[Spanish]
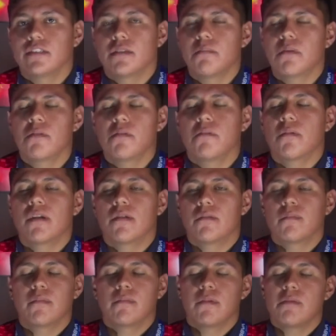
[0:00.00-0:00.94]
siempre
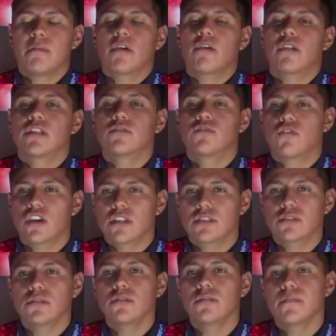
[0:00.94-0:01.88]
mi, mejor
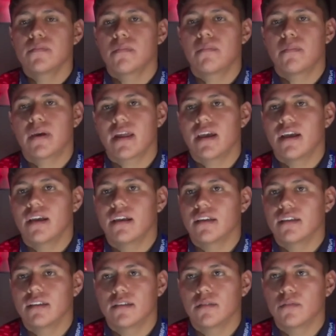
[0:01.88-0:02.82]
esfuerzo
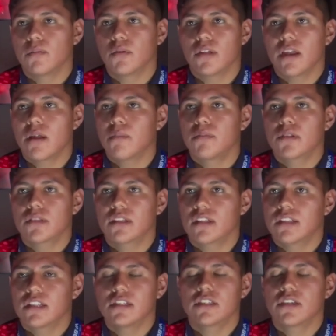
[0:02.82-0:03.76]
para poder
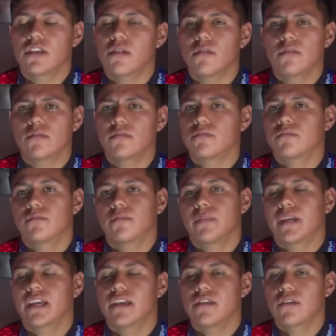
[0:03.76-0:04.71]
aportar tan siquiera un
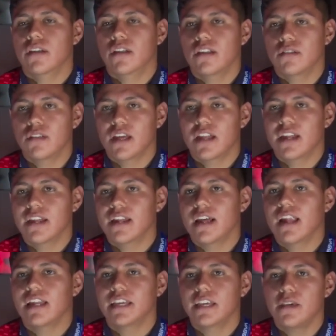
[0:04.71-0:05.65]
pequeño grano de
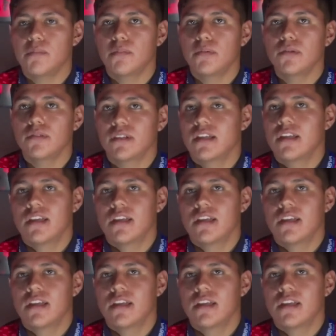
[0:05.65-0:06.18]
arena al equipo